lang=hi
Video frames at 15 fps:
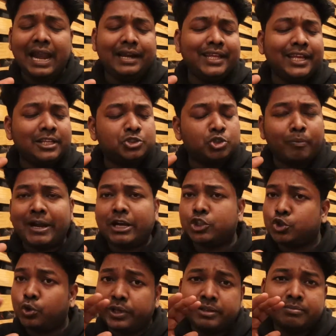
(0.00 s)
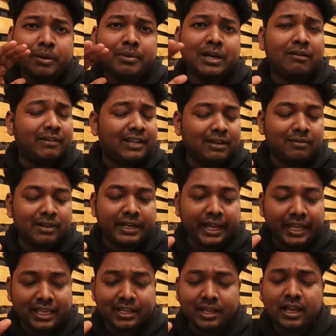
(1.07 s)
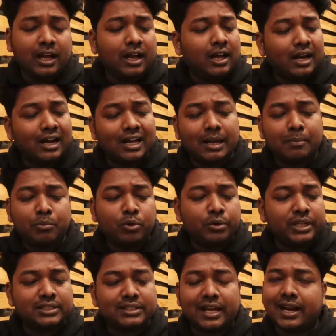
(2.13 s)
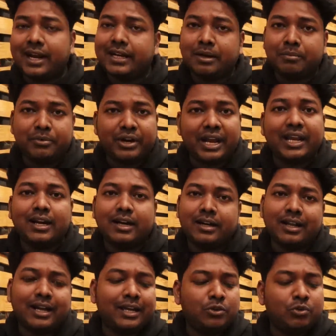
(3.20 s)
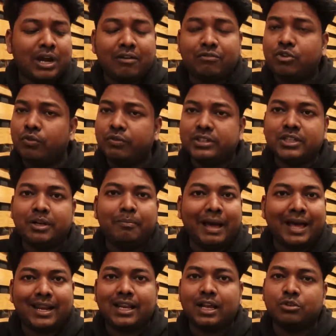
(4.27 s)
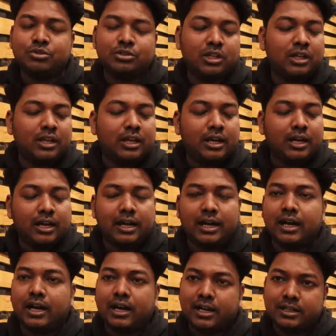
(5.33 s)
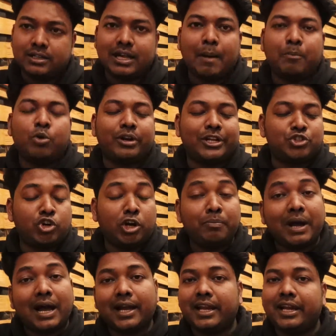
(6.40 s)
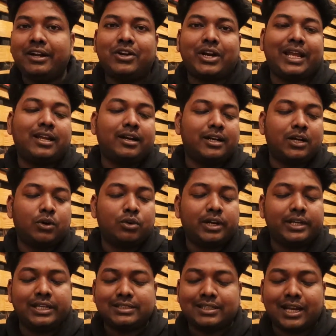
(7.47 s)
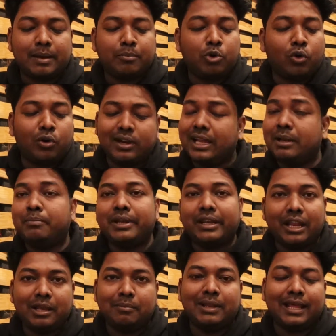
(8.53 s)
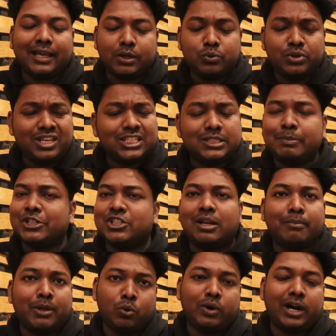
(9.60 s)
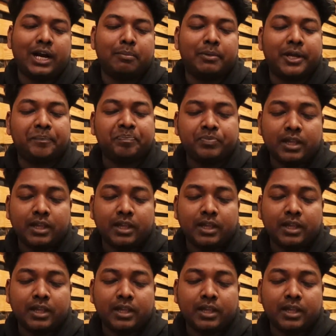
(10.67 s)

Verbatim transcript: एंड ये जोमेटो स्विगी में भी अवेलेबल नहीं है अगर आपको ये सारा आइटम ट्राई करना है यू हैव टू विजिट बैरल हाउस आपको रेस्टोरेंट पे आके ही ट्राई करना होगा ये सारा आपको ऑनलाइन पे नहीं मिलेगा क्योंकि ये स्पेशल मेनू कार्ड में है